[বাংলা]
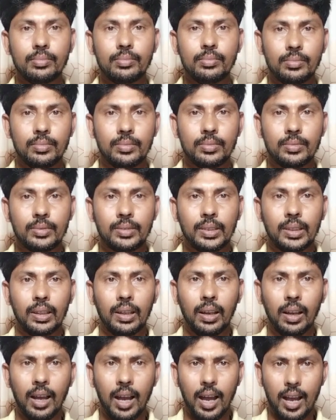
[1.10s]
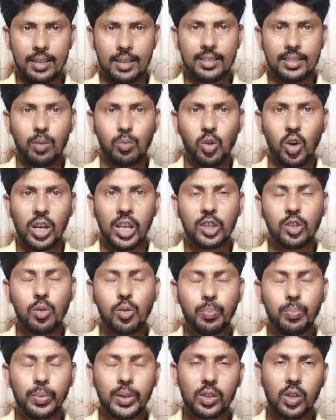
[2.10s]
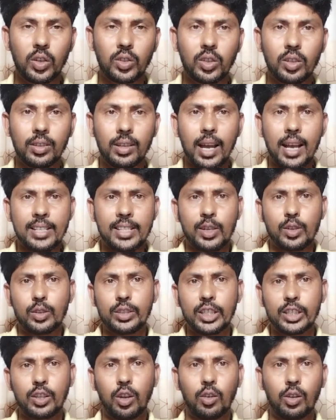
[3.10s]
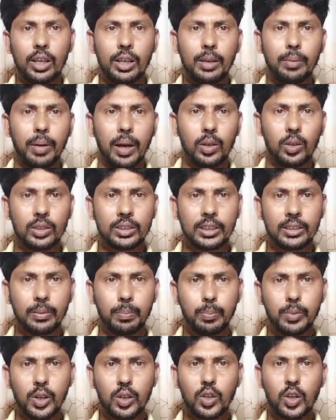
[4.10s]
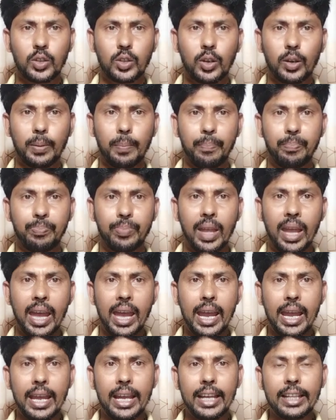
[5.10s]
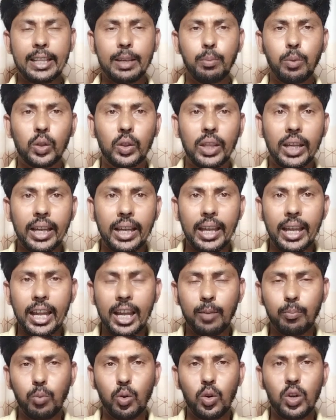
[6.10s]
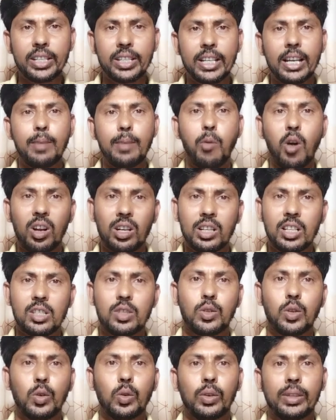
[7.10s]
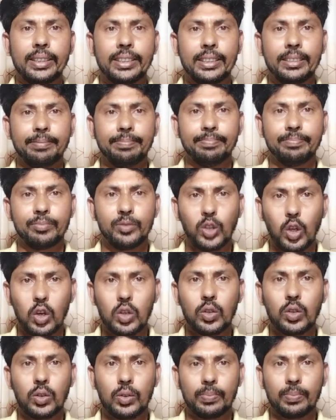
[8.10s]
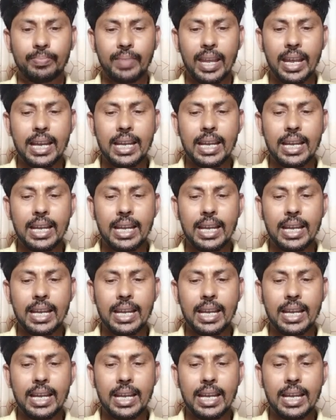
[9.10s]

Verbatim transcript: আসসালামু আলাইকুম প্রিয় দর্শক আশা করছি সকলেই ভালো আছেন প্রিয় দর্শক ইতিমধ্যে এক পুলিশকে বরখাস্ত করেছে দর্শক সেটি হলো